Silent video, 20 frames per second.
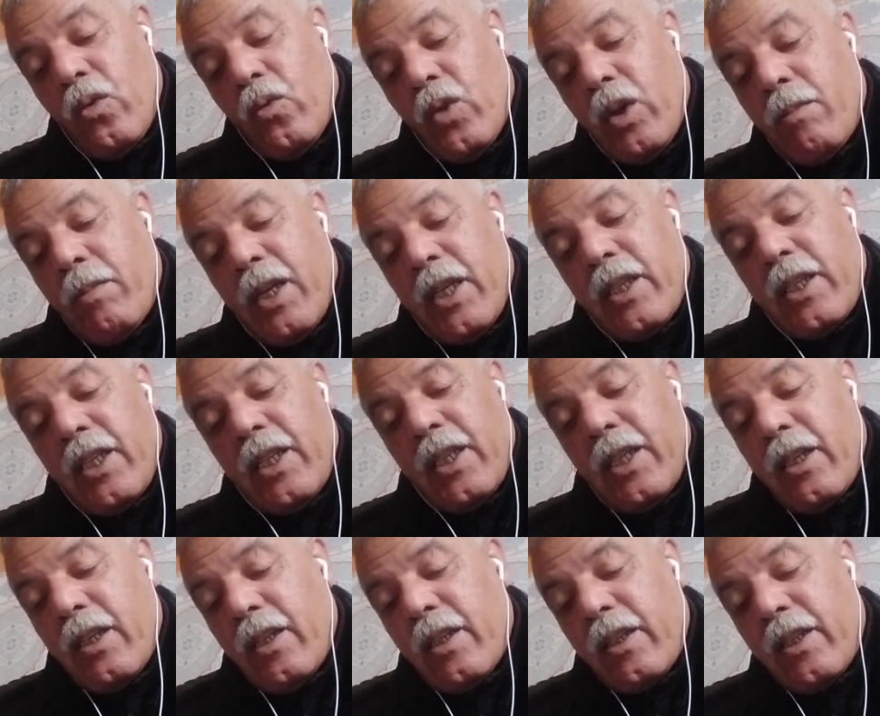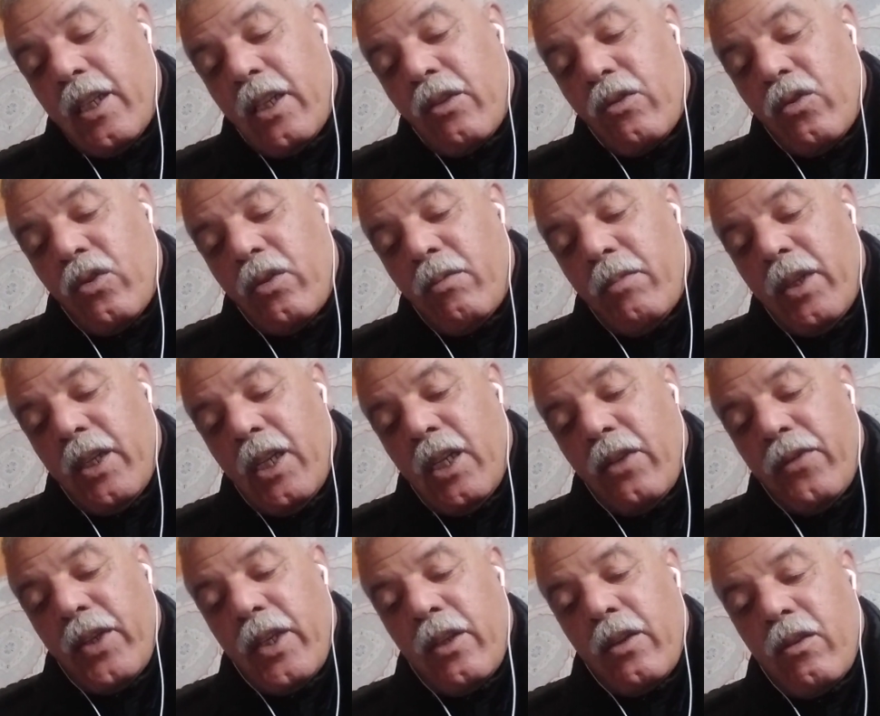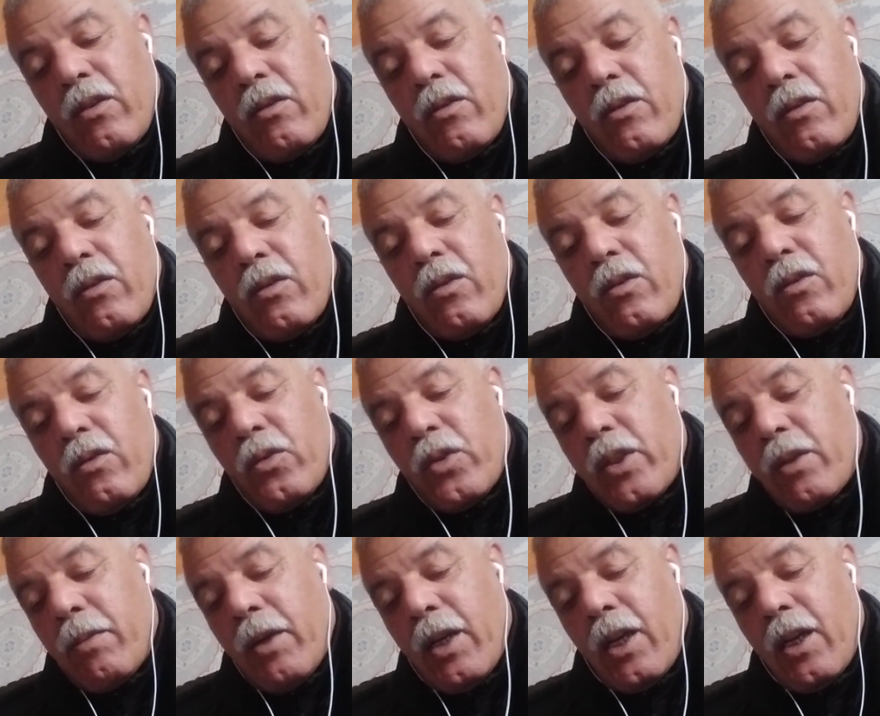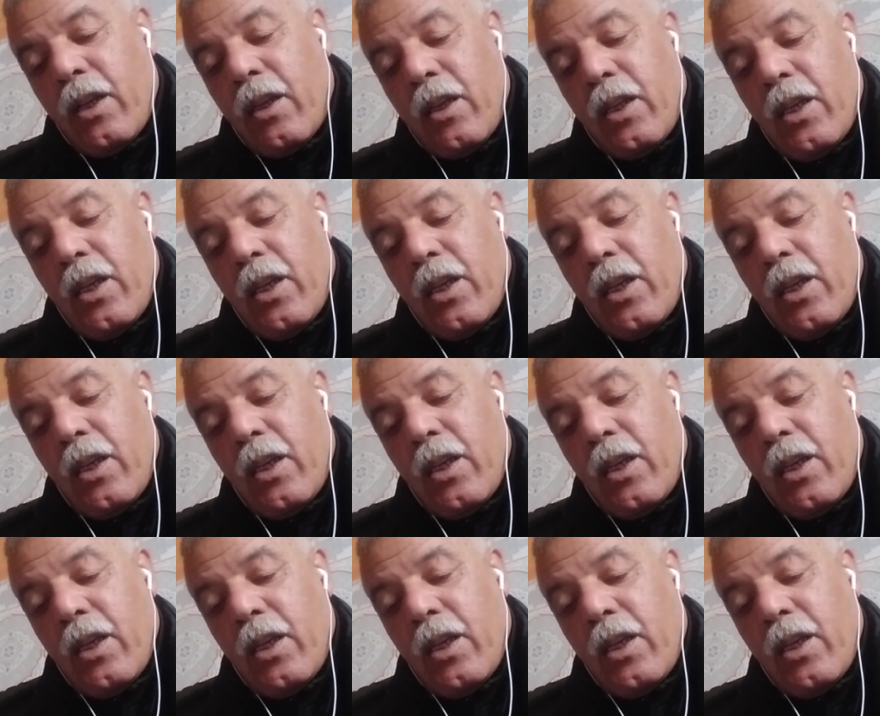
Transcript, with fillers: وماديا تتكون من 2007